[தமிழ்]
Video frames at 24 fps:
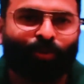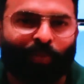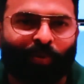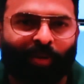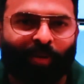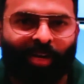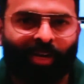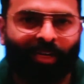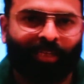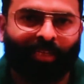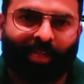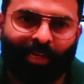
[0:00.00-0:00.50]
டு
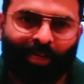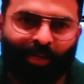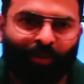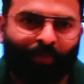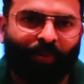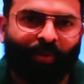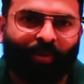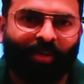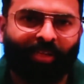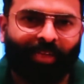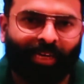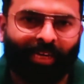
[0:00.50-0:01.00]
மை ஹார்ட்
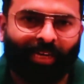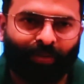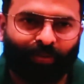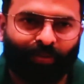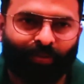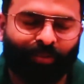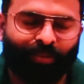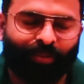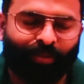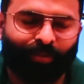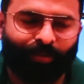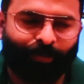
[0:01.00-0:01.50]
கண்டிப்பாக எனக்கு
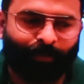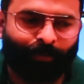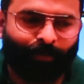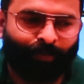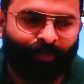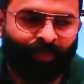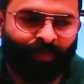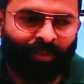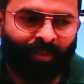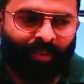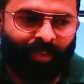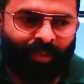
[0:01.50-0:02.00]
வந்து
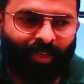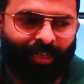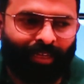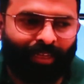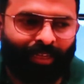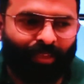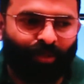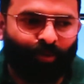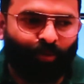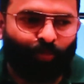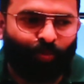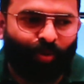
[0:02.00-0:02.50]

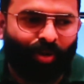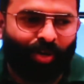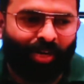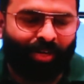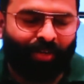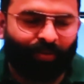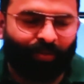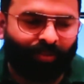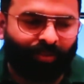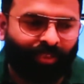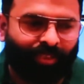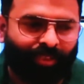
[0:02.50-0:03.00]
எனக்கு இதுக்கு
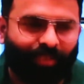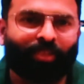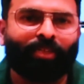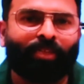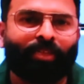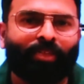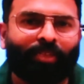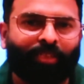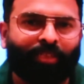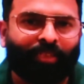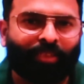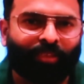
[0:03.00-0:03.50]
முன்னாடி வந்து இந்த
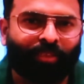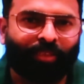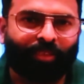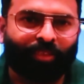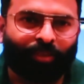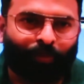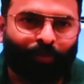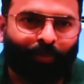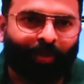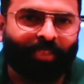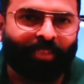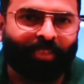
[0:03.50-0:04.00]
இந்த
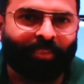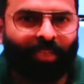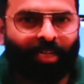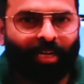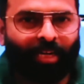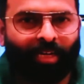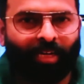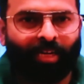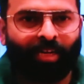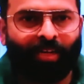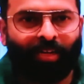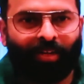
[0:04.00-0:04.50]

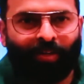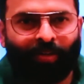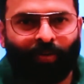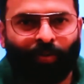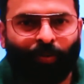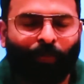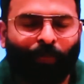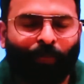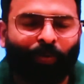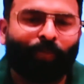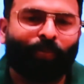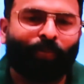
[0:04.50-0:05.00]
ஸ்பேஸில் நான்
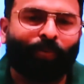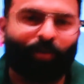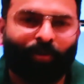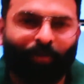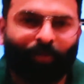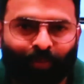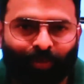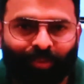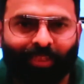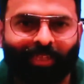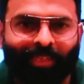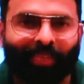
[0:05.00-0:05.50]
ஒர்க் பண்ண
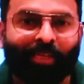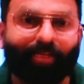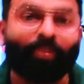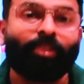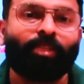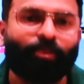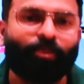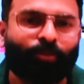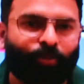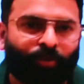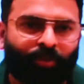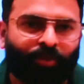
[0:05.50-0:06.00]
படம்னு பார்த்தா
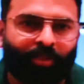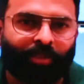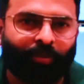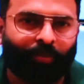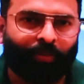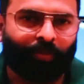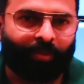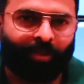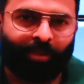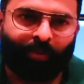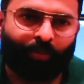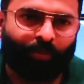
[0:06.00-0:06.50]
இறுதி சுற்று
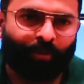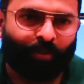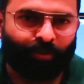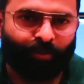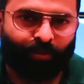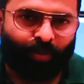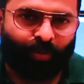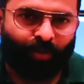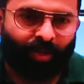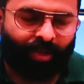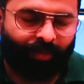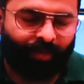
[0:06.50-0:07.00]
அப்படின்ற
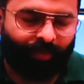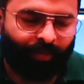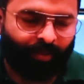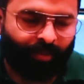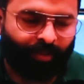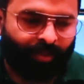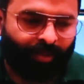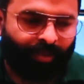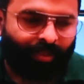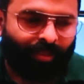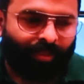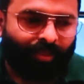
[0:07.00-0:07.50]
படம் சொல்லலாம்
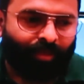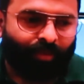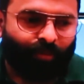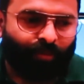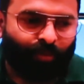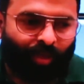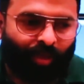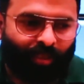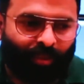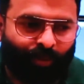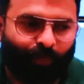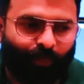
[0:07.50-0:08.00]

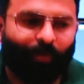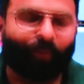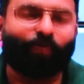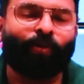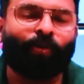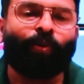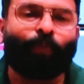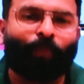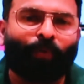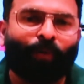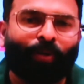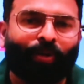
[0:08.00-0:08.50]
ஸோ அந்த
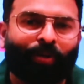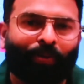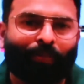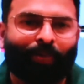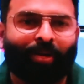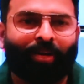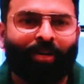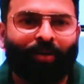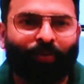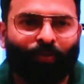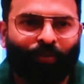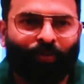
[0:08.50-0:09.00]
படம் ஒர்க்
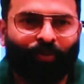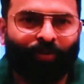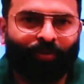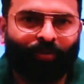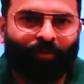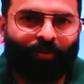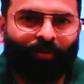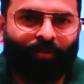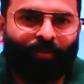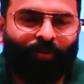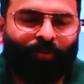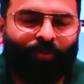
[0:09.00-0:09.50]
பண்ணப்போ எனக்கு ஒரு
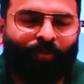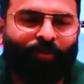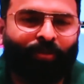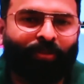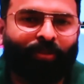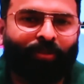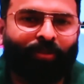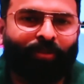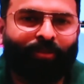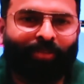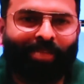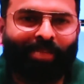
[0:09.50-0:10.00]
ஒரு
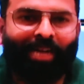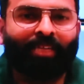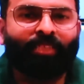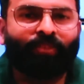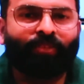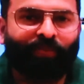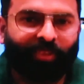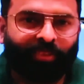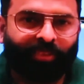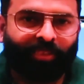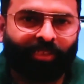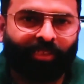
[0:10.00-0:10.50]

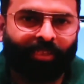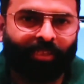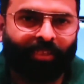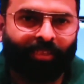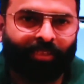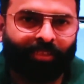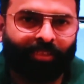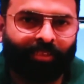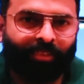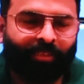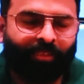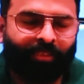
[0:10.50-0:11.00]
சாட்டிஸ்ஃபேக்ஷன்
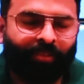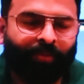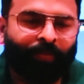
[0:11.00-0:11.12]
இருந்தது